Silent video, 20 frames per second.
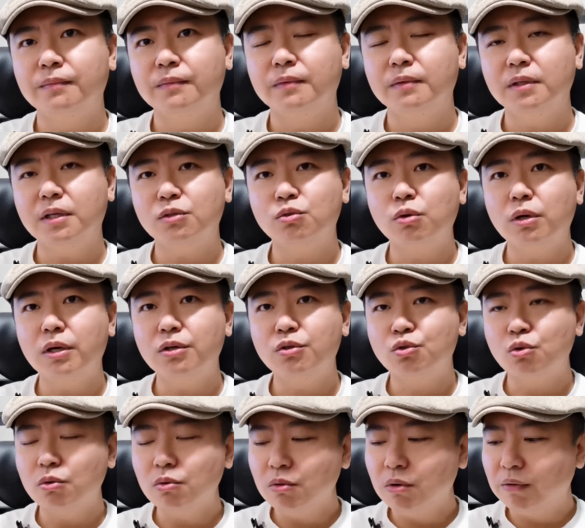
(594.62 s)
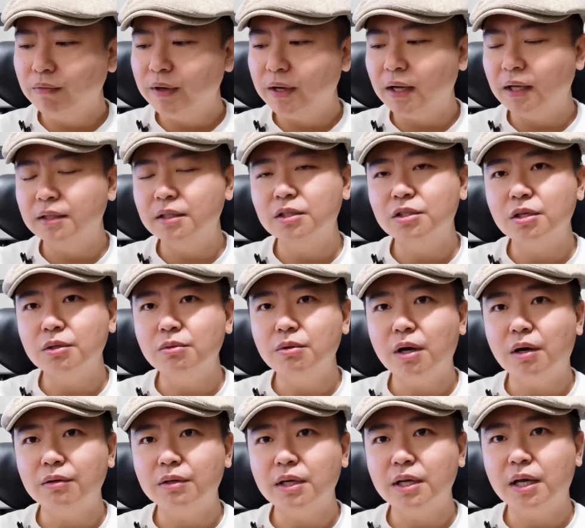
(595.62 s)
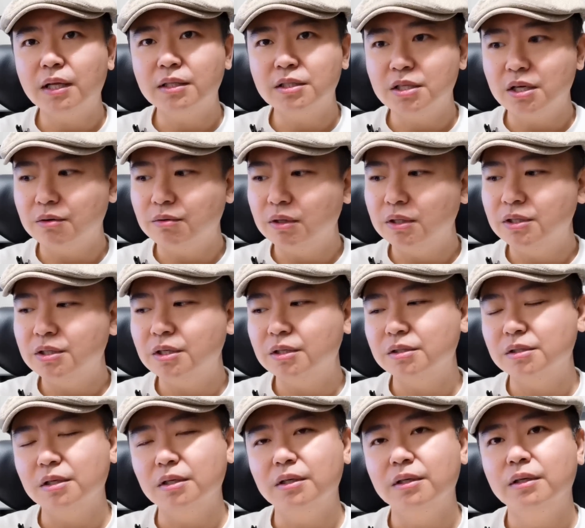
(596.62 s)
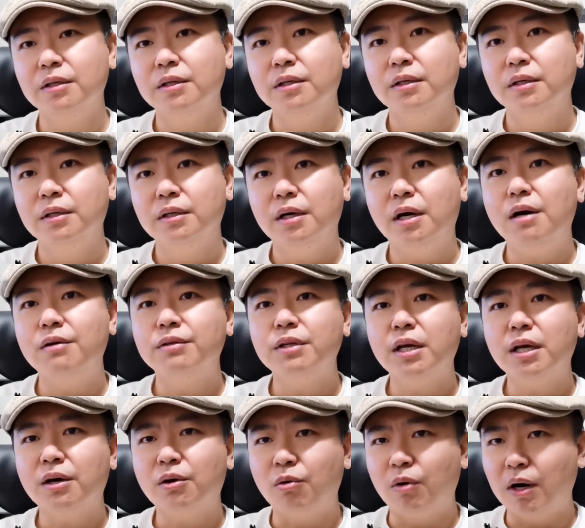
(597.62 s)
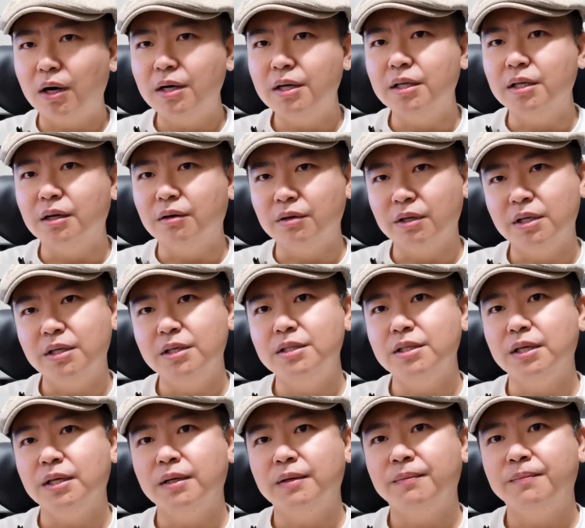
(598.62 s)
那所以中国未来呢，针对澳大利亚的相关的政策，澳大利亚华人也要理解。